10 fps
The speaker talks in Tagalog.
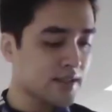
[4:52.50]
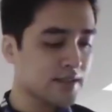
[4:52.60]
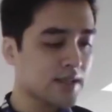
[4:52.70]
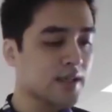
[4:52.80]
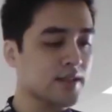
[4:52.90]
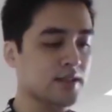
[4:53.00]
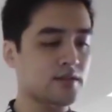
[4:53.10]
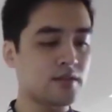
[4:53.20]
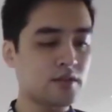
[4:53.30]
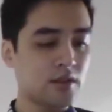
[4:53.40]
sila sa
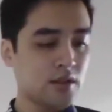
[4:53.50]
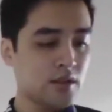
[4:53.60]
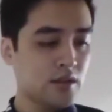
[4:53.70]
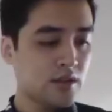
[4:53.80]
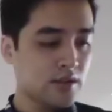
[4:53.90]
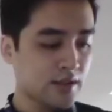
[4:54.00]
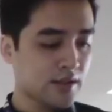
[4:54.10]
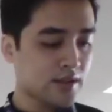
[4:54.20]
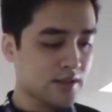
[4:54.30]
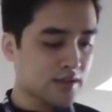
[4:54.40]
atin
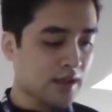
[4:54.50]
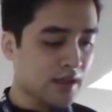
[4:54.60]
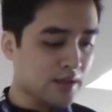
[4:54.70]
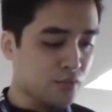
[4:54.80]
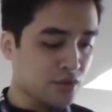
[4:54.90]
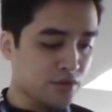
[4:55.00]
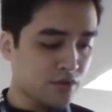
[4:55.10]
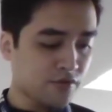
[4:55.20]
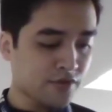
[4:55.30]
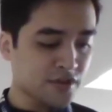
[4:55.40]
na aabot
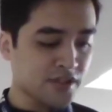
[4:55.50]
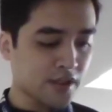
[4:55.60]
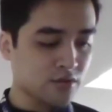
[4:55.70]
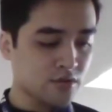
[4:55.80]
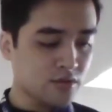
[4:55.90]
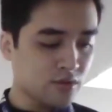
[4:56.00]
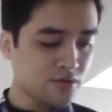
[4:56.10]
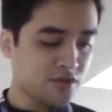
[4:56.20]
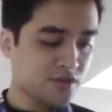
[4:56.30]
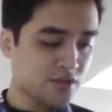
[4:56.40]
yung first second
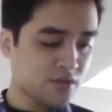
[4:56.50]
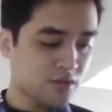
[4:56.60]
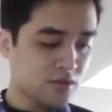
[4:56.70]
dose.